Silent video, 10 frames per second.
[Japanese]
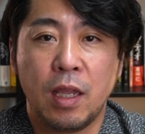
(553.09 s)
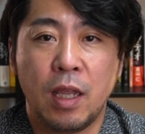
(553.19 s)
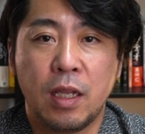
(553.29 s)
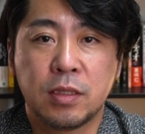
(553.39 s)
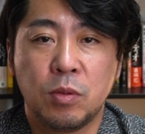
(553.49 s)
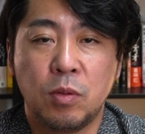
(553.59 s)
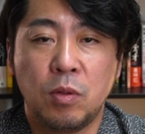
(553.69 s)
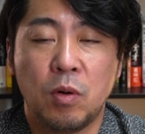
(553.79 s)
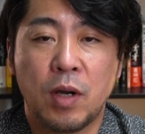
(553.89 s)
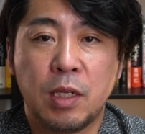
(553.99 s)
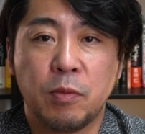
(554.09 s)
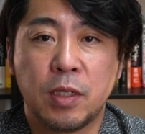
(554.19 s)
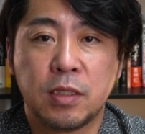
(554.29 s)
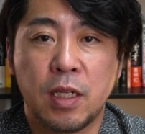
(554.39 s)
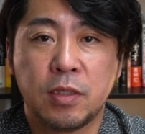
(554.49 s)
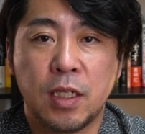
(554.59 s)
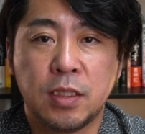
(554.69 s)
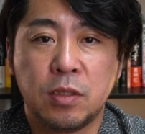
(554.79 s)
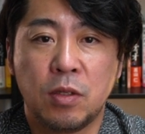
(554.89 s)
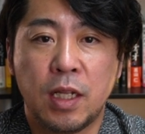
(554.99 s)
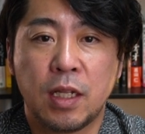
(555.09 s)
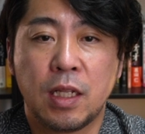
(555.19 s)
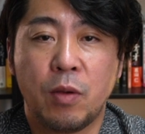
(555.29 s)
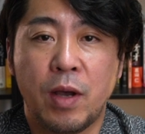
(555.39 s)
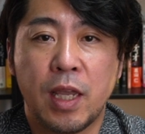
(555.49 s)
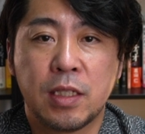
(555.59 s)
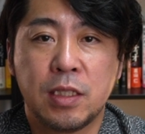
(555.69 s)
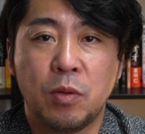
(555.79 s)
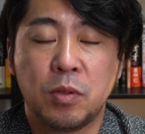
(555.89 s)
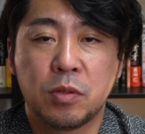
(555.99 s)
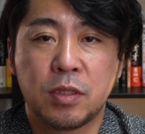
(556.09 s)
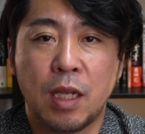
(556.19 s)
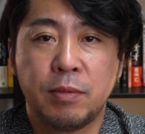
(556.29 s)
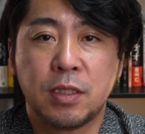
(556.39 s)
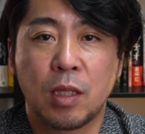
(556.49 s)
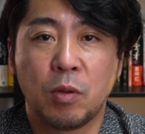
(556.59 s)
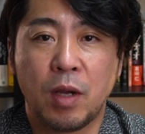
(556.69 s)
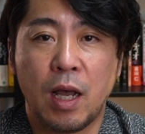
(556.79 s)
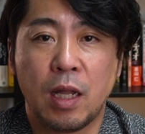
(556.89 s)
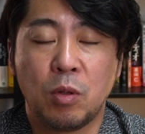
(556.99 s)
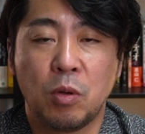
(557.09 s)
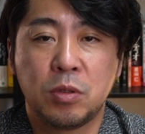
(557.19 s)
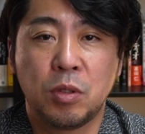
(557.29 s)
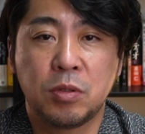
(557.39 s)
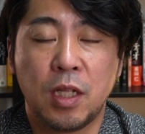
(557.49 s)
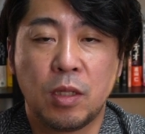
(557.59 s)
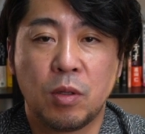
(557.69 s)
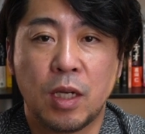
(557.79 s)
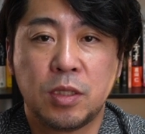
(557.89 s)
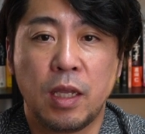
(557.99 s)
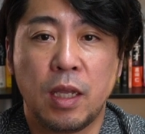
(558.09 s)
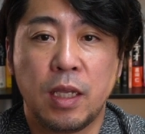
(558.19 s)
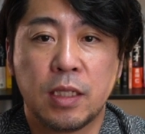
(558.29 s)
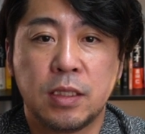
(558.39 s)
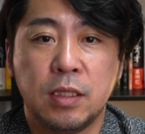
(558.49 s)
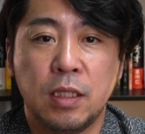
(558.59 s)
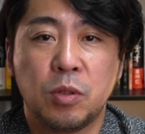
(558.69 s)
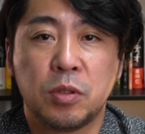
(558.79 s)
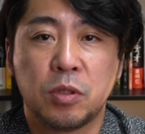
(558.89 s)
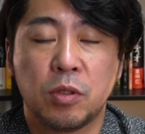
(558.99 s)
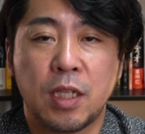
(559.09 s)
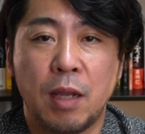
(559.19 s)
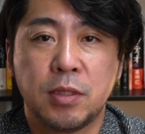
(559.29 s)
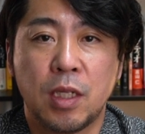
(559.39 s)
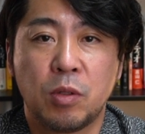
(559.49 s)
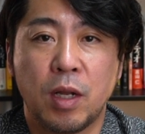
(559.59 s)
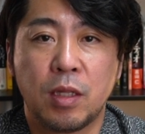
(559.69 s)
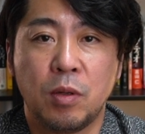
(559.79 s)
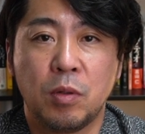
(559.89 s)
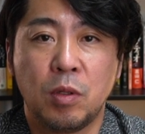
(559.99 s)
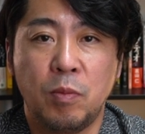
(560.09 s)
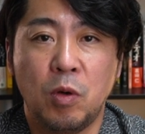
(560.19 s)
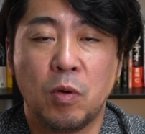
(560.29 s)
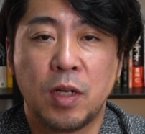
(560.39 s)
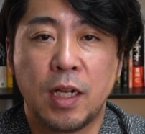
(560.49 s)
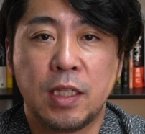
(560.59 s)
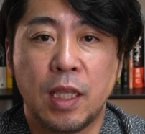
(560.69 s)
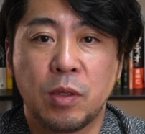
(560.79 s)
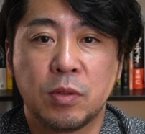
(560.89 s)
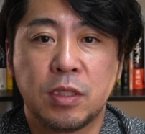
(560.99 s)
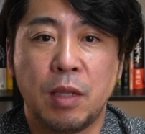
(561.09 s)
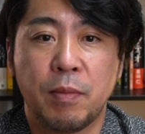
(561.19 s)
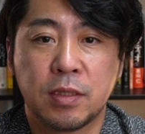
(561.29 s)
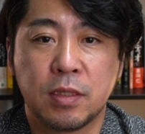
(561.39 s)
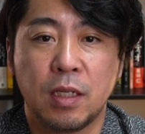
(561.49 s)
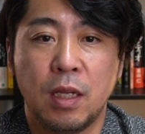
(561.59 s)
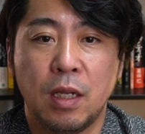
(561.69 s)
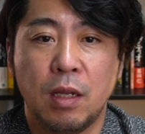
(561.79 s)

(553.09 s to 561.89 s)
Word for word: えー、その他にもですね、クレジットラダーでは家賃保証サービスだとか、督促だとか、えー、家賃徴収のサービスだとかっていうこともオーナーに提供しています。